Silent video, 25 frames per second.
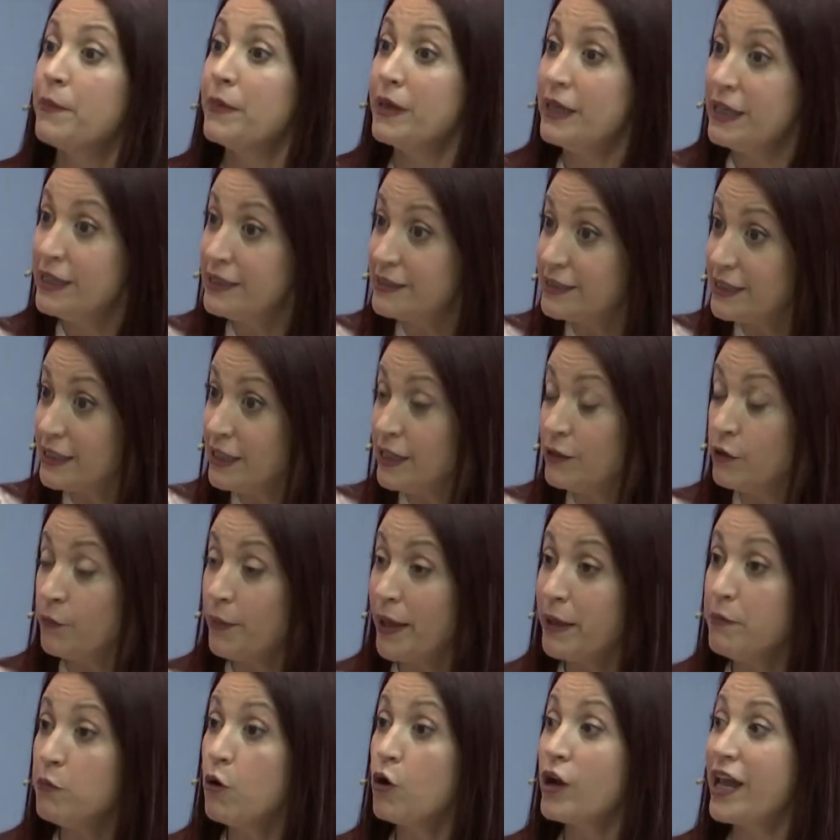Y si
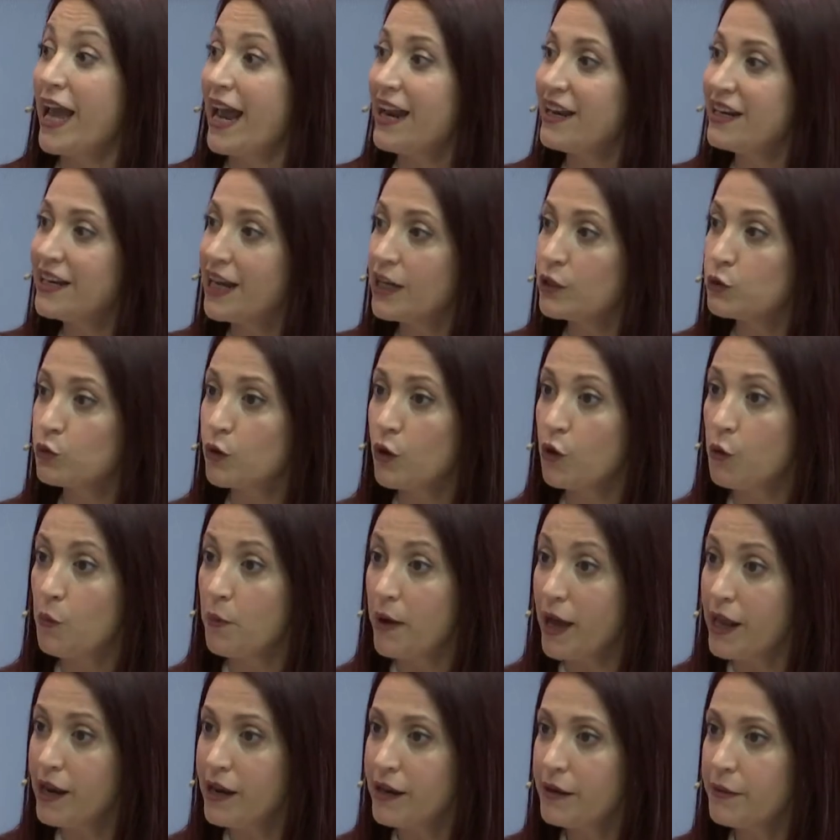vemos que alguien ha actuado
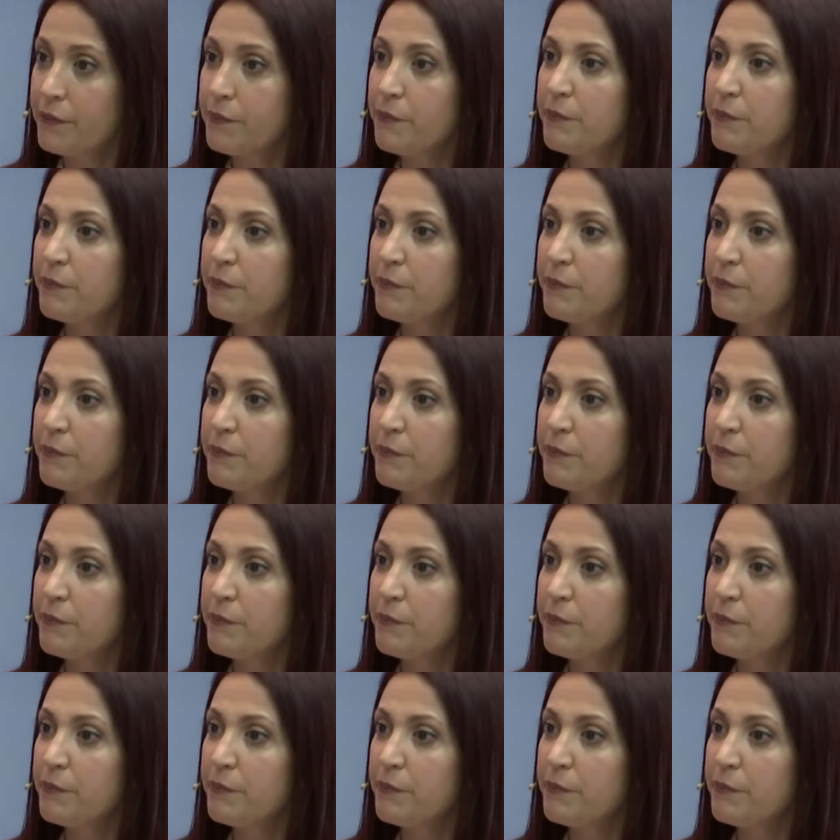mal,